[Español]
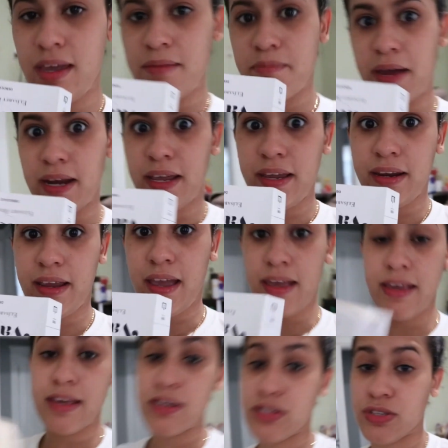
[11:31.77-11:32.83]
de Valeria
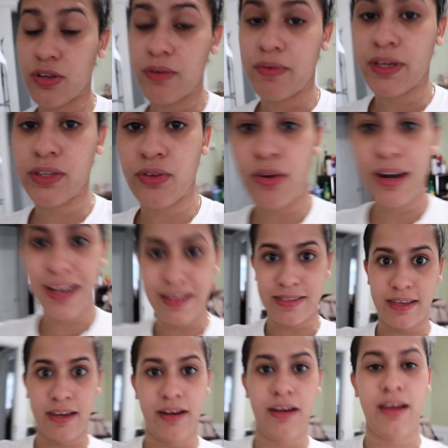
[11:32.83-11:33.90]
y estoy viendo la
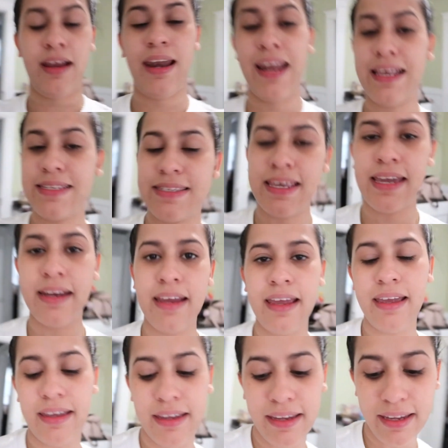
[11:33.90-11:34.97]
serie. La
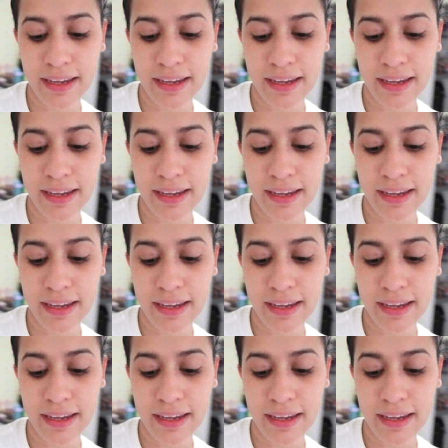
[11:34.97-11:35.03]
serie